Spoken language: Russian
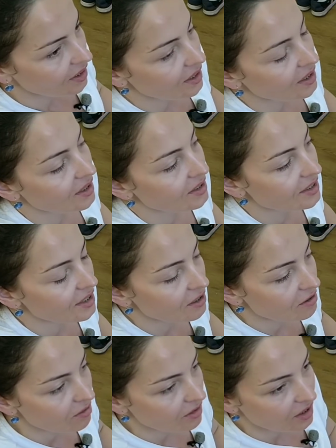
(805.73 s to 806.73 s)
и
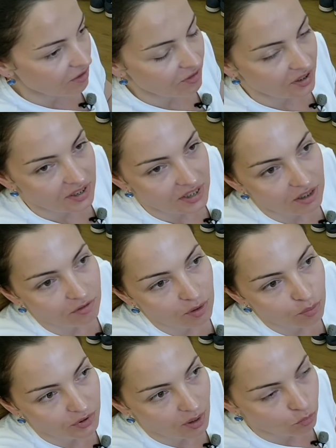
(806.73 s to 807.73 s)
действенный,
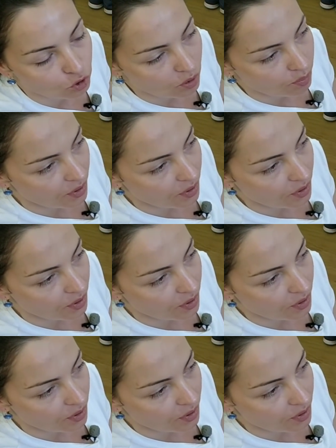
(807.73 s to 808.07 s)
эффективный, потому что